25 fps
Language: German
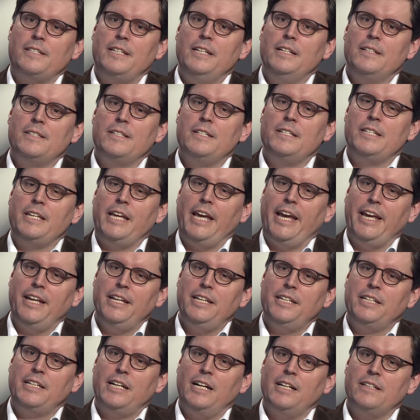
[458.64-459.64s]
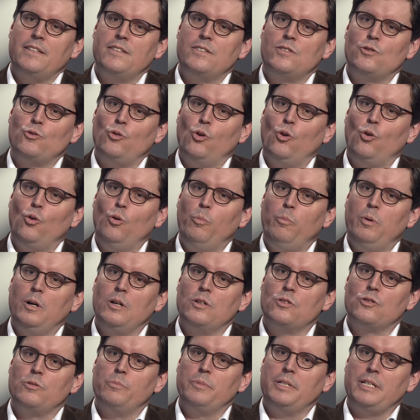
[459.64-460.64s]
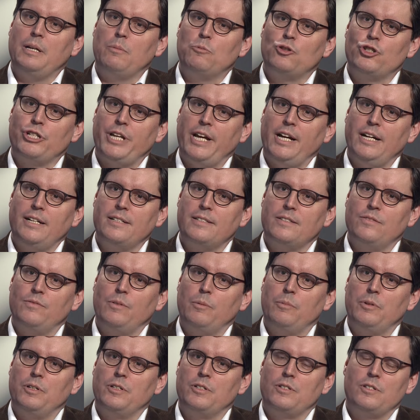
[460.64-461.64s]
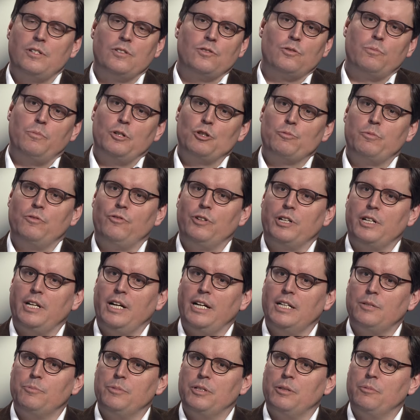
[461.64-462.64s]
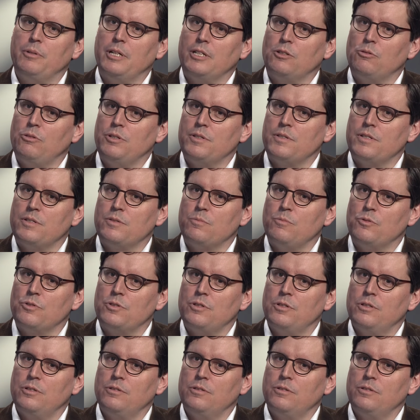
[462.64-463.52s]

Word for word: hier sind die Ähnlichkeiten zu Europa somit am stärksten, wenn man das jetzt zum Beispiel vergleicht mit dem Katholizismus.